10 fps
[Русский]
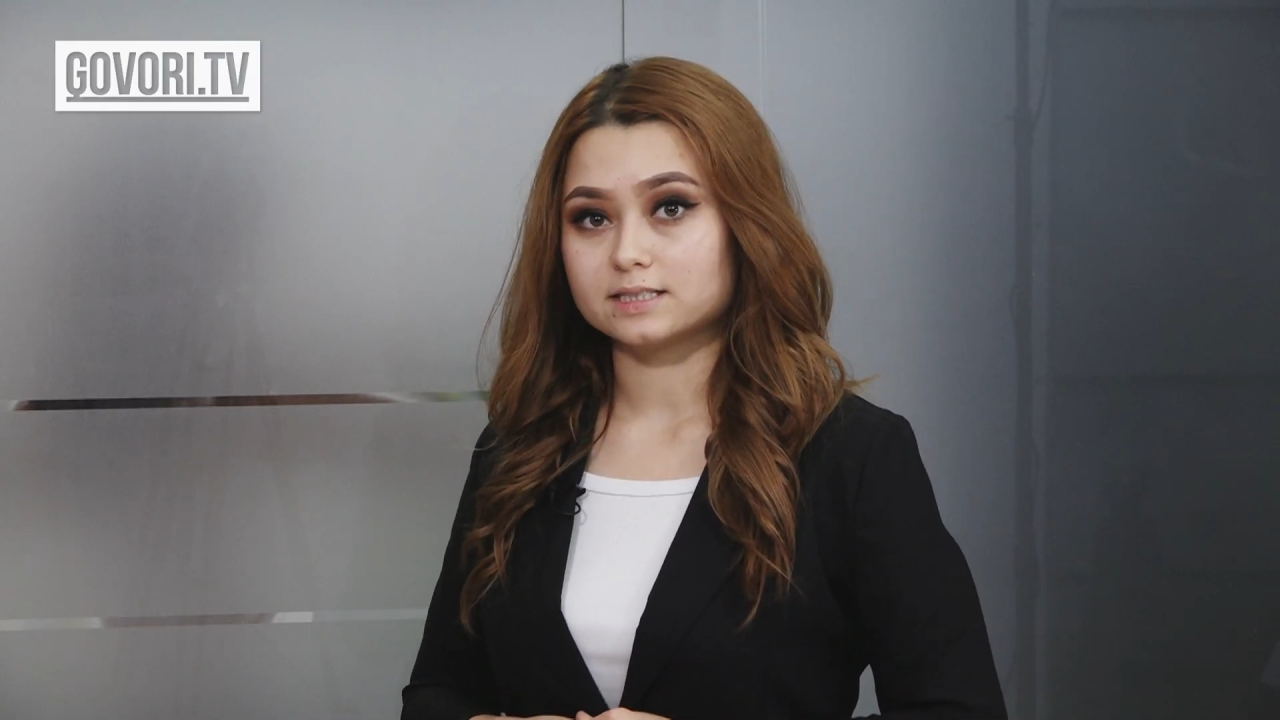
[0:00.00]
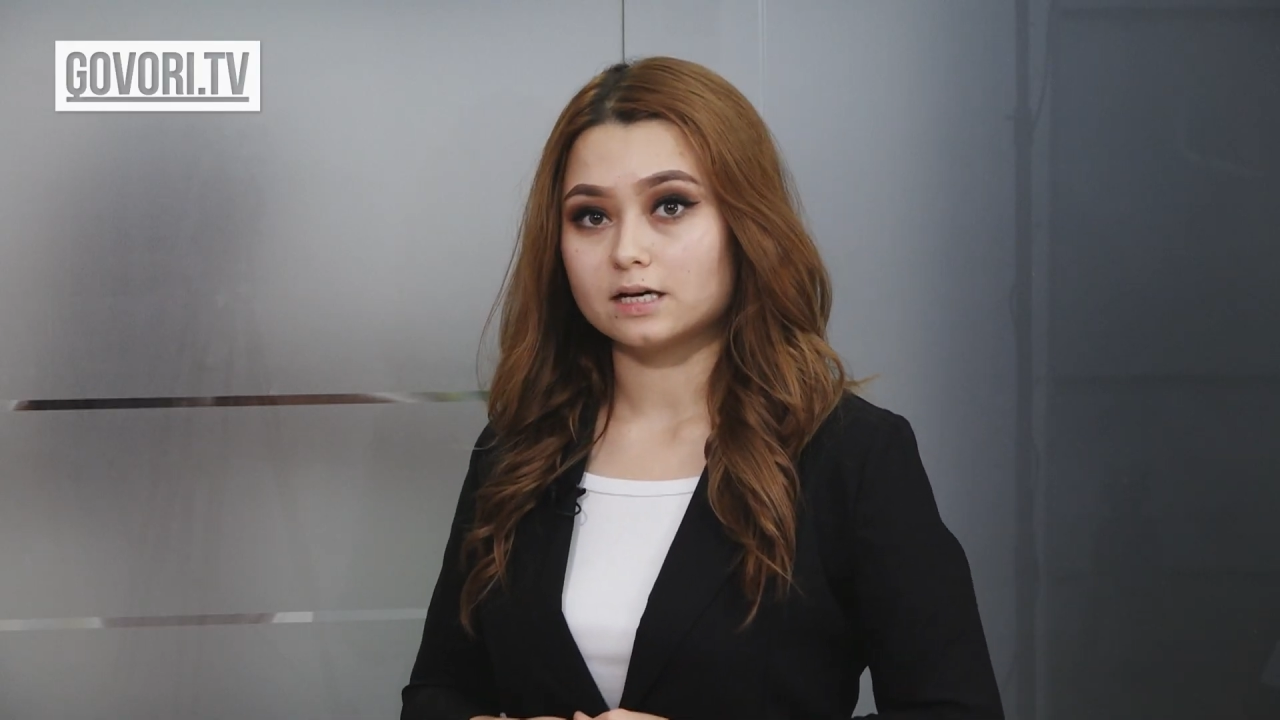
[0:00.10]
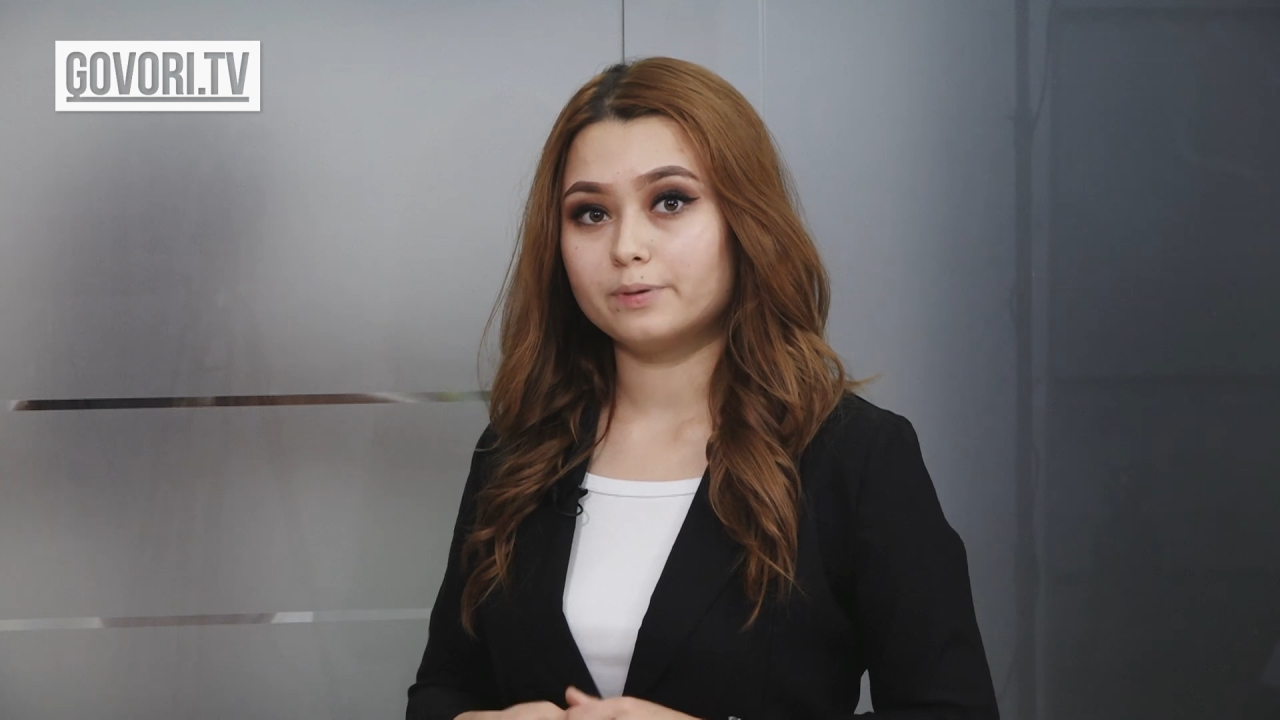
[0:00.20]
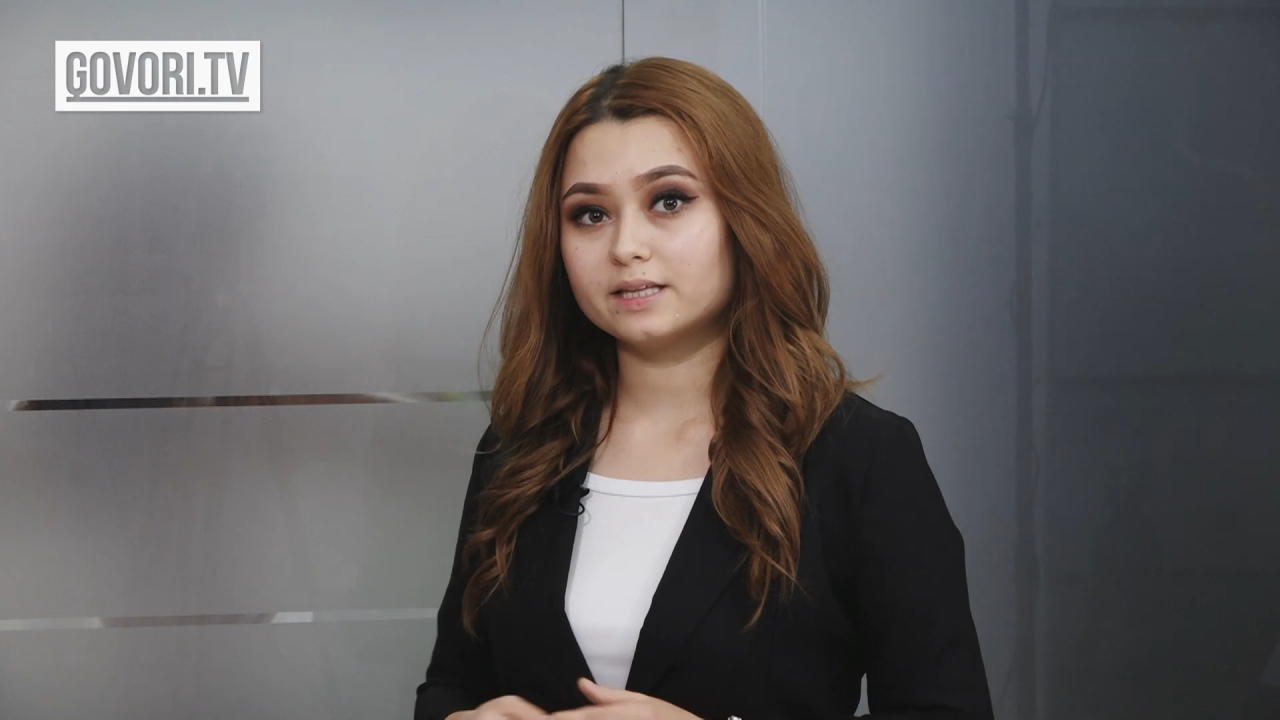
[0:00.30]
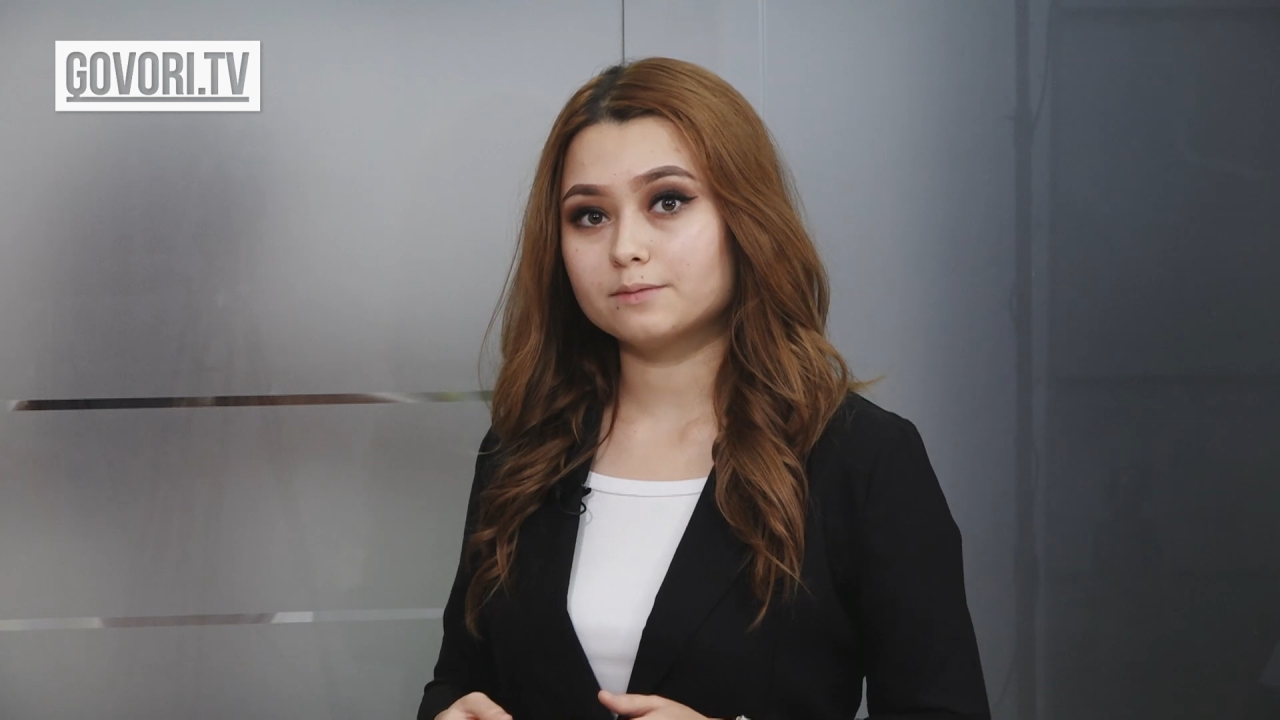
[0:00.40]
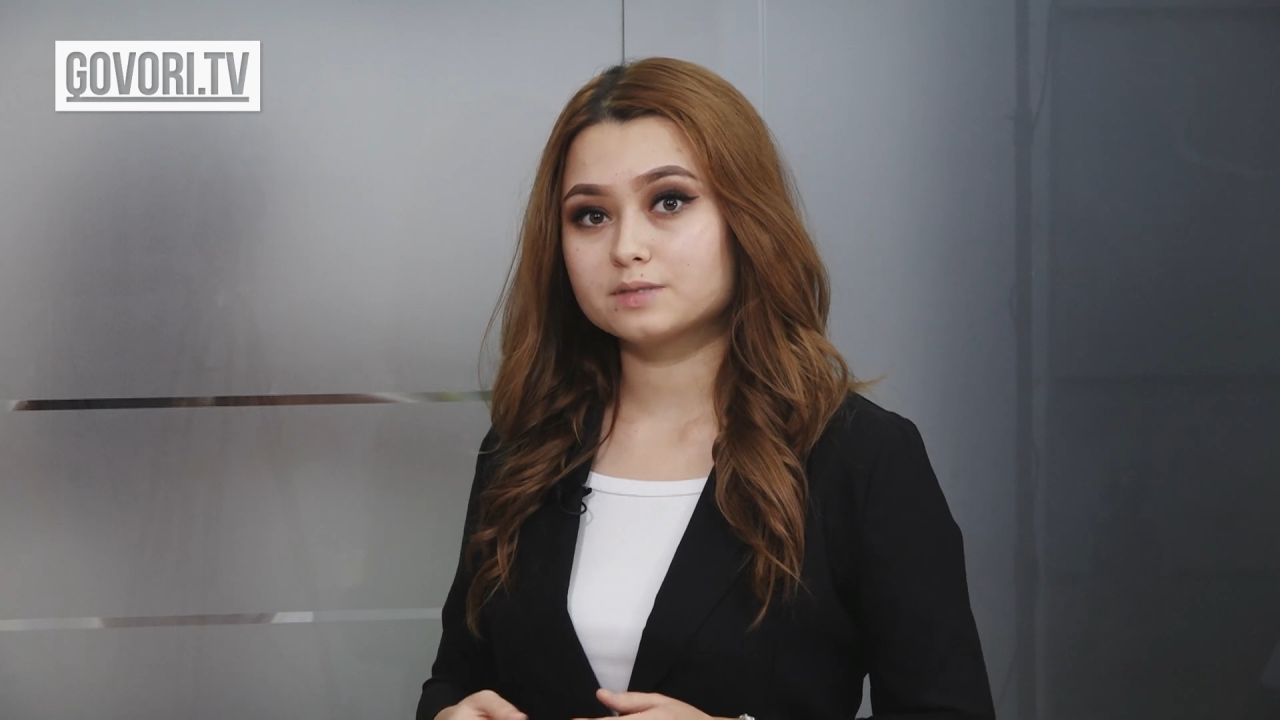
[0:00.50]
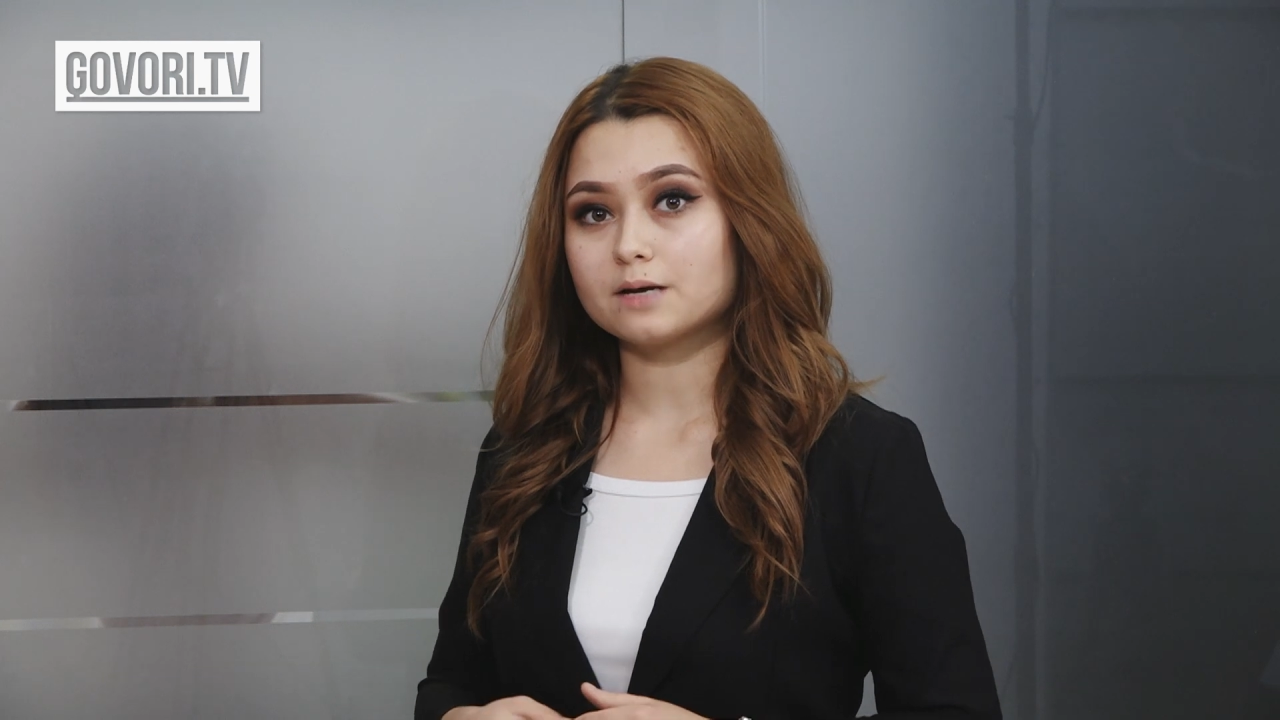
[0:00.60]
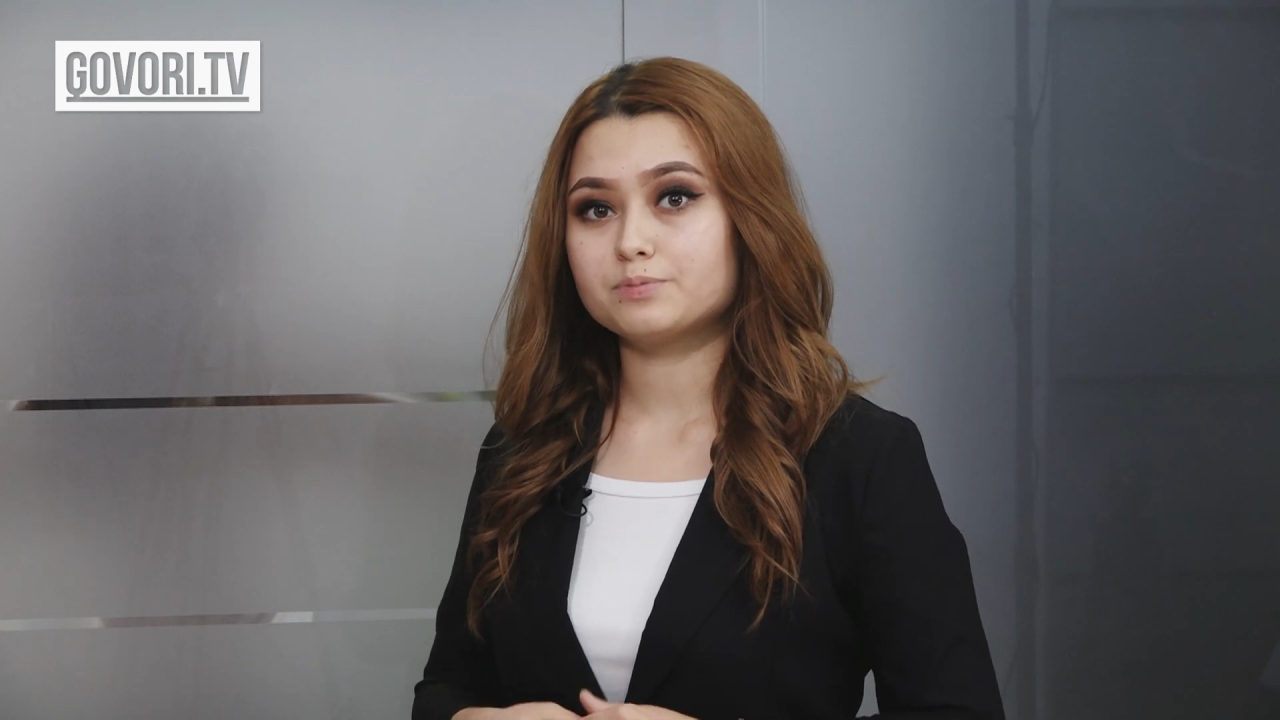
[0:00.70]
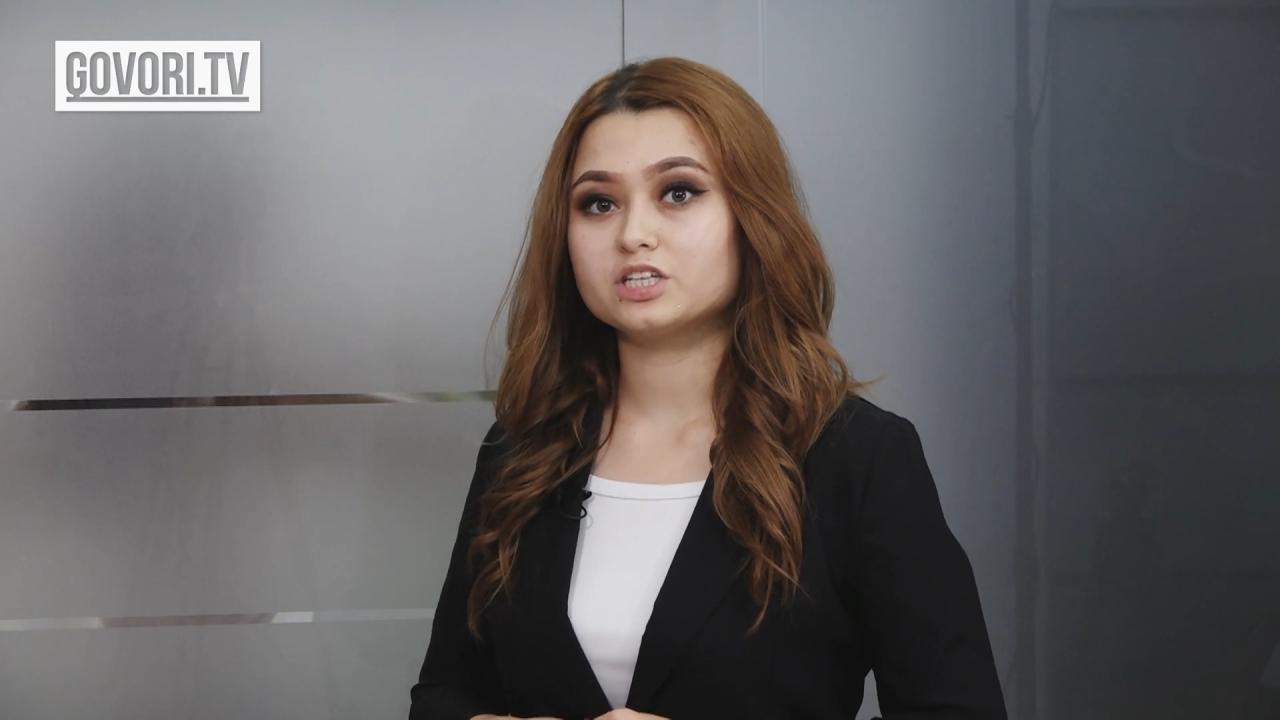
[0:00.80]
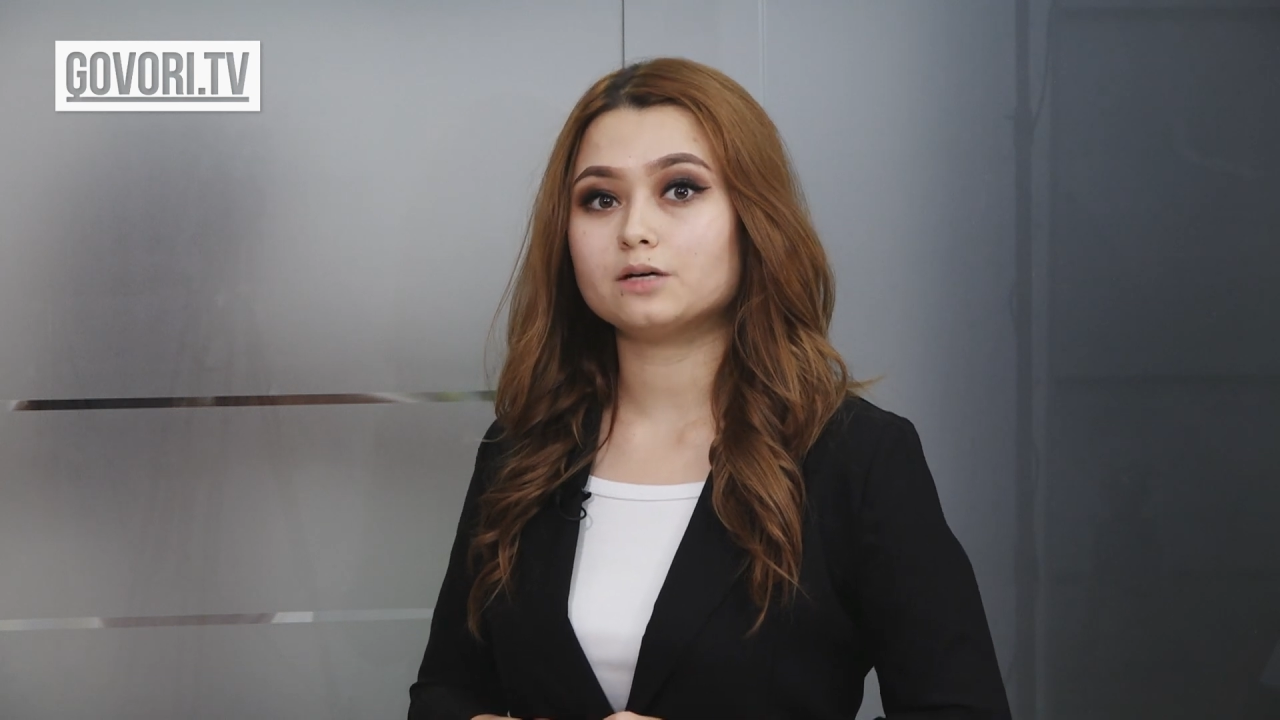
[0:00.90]
Об этом
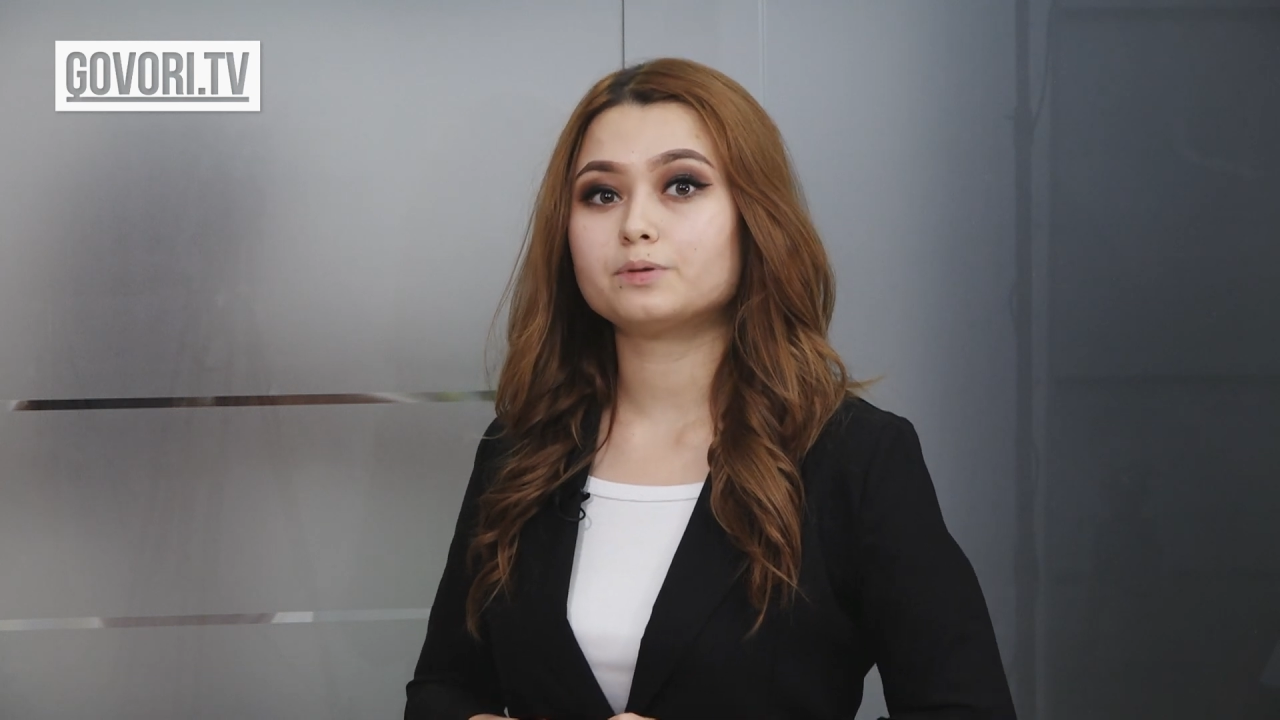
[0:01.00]
сообщила